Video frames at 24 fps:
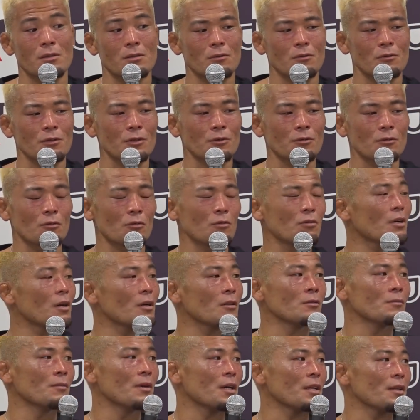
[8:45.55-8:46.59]
そういうところか
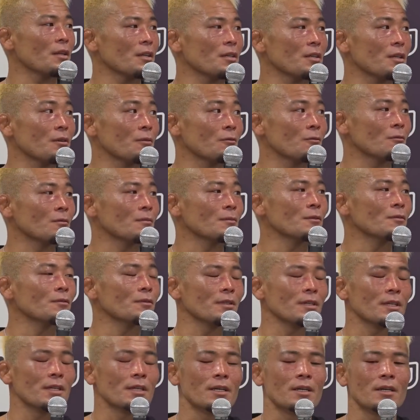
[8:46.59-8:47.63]
ら生まれてきてると思う
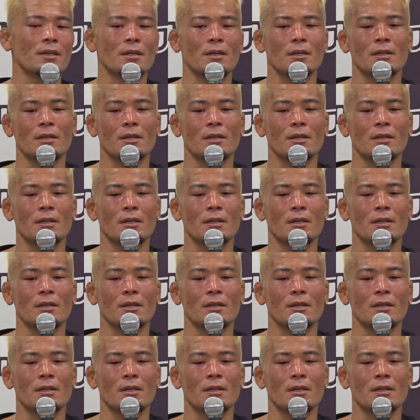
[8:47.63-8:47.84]
んで、